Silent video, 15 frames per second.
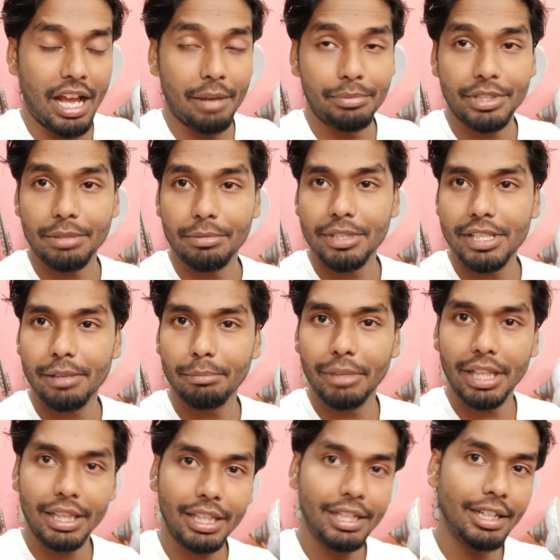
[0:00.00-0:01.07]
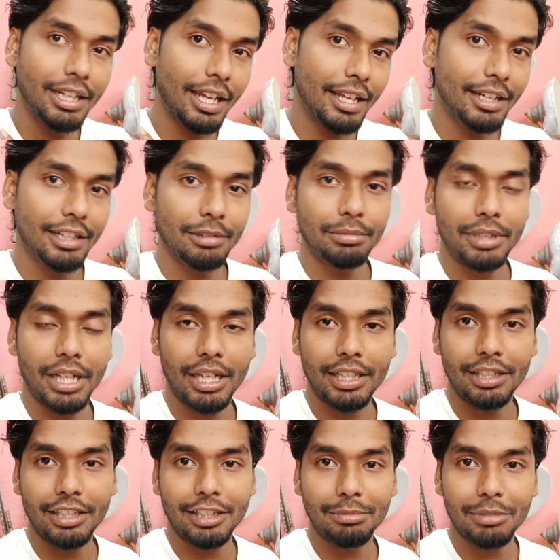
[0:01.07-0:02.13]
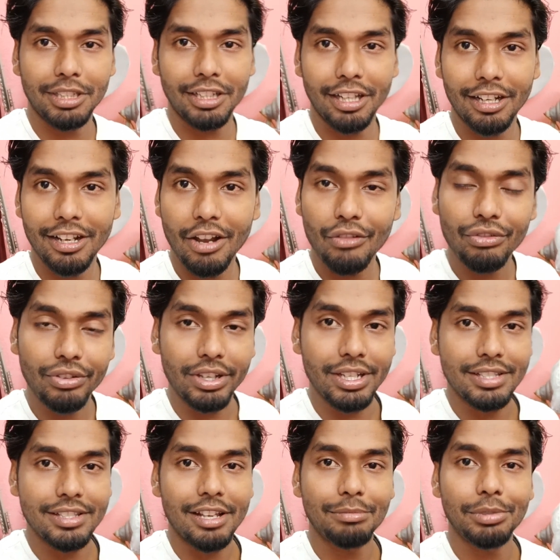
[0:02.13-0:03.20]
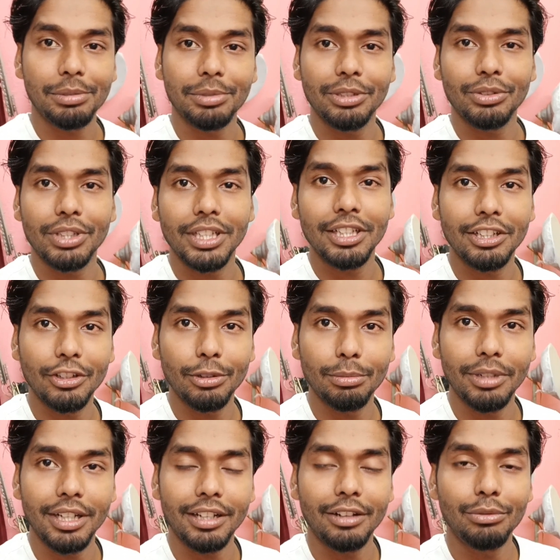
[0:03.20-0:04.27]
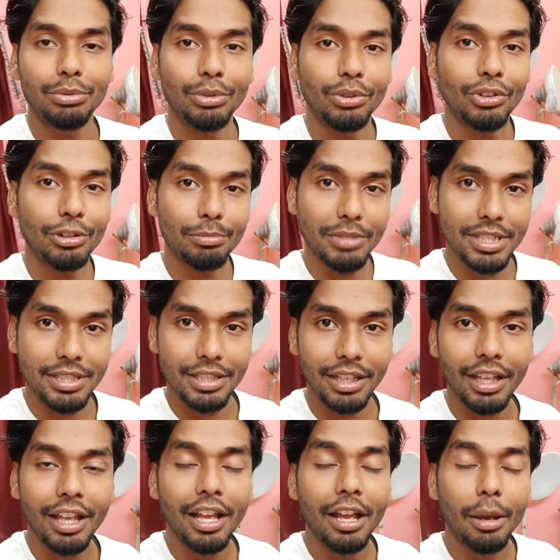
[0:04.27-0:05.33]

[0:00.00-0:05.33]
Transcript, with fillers: आप सभी से मिलते हैं डायरेक्ट अब नानी घर में नया नया फेस आप सभी को देखने को मिलेगा फुल ऑन मस्ती